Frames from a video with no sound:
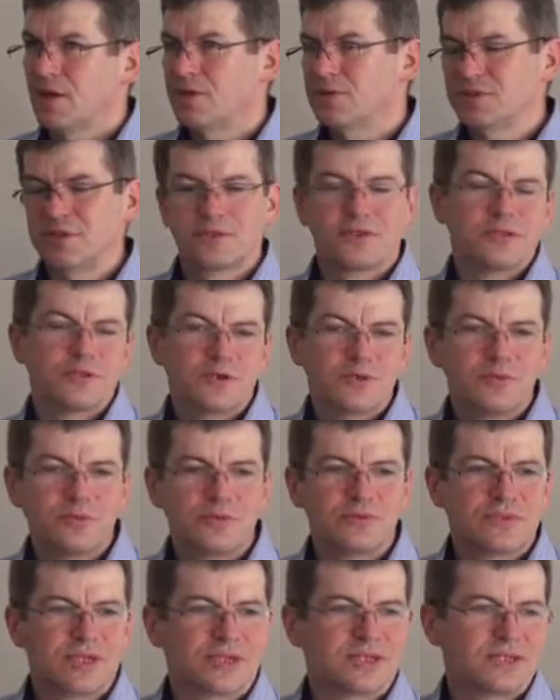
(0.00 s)
on nie tylko
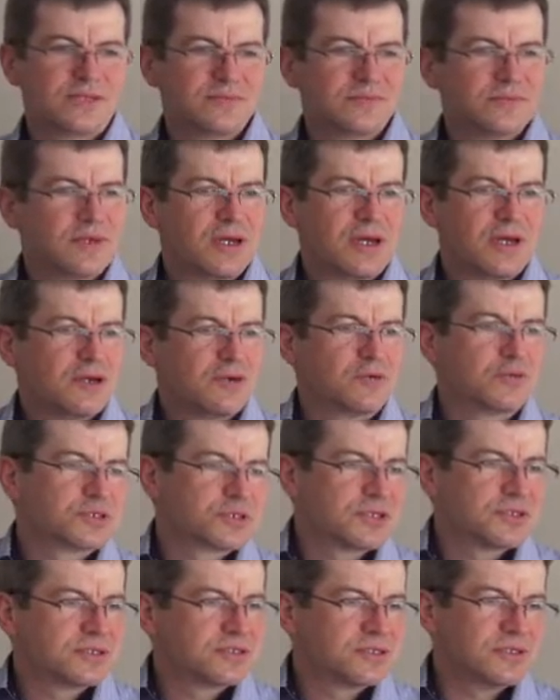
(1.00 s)
był takim
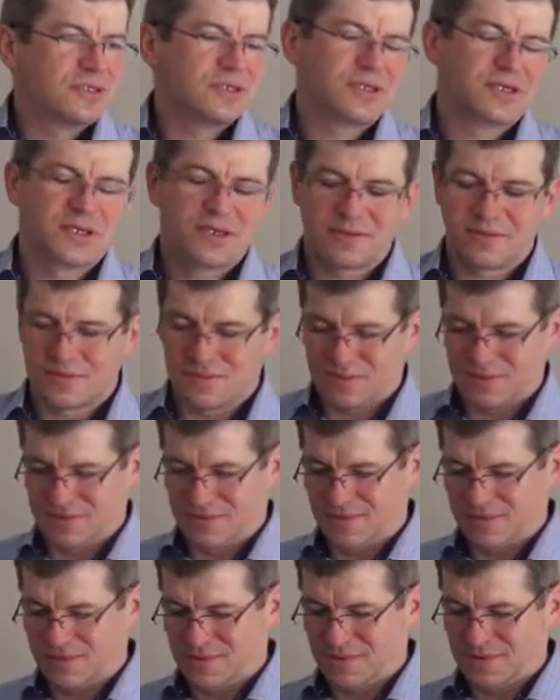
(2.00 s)
urzędnikiem, e,
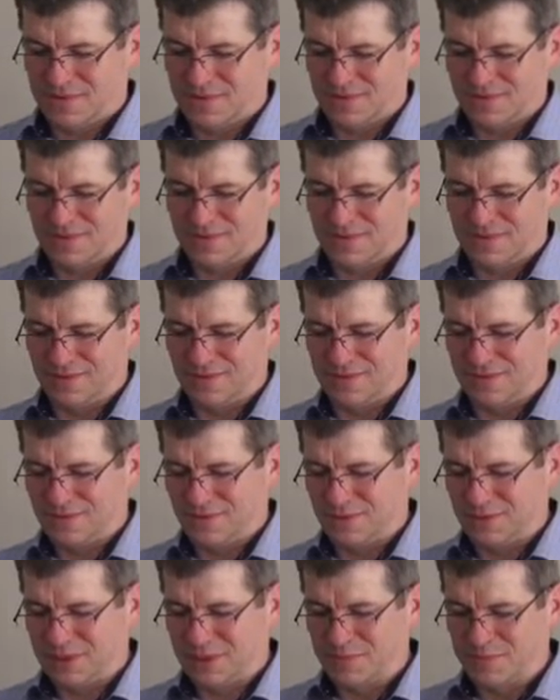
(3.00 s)

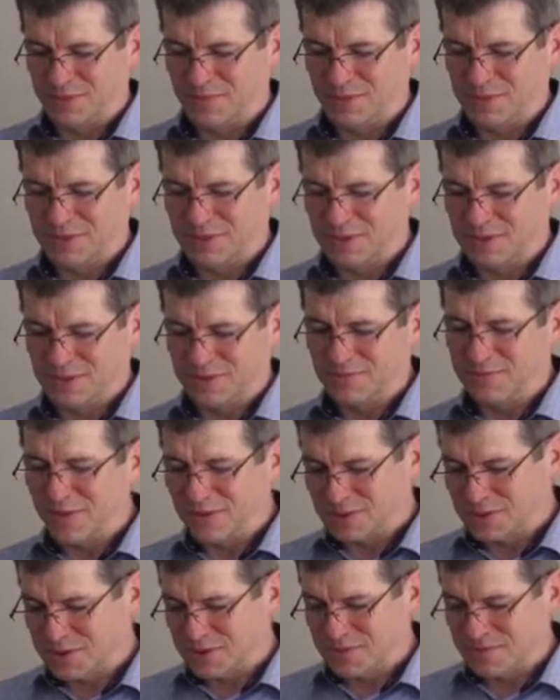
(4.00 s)
można powiedzieć,
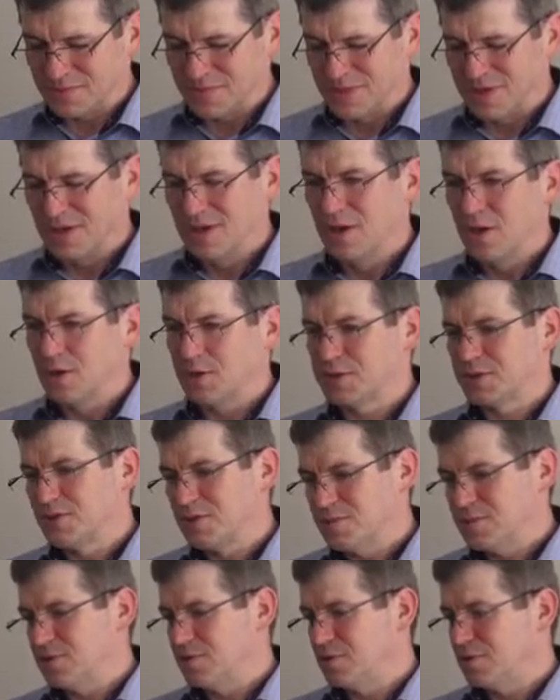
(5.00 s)
Bożym,
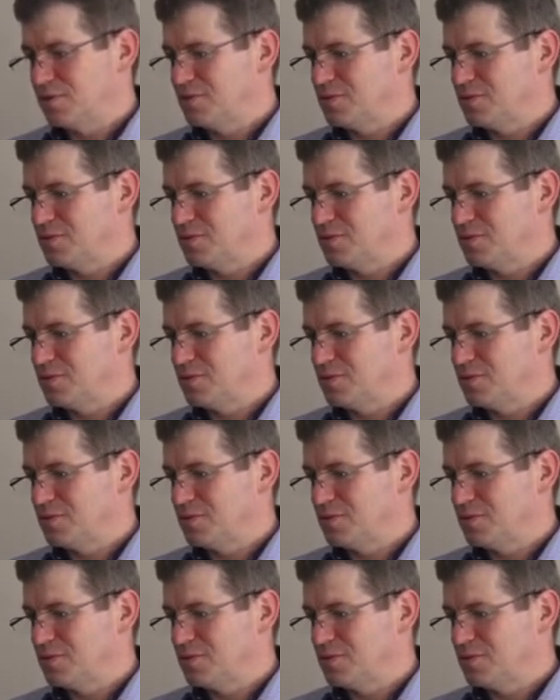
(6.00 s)
osobą,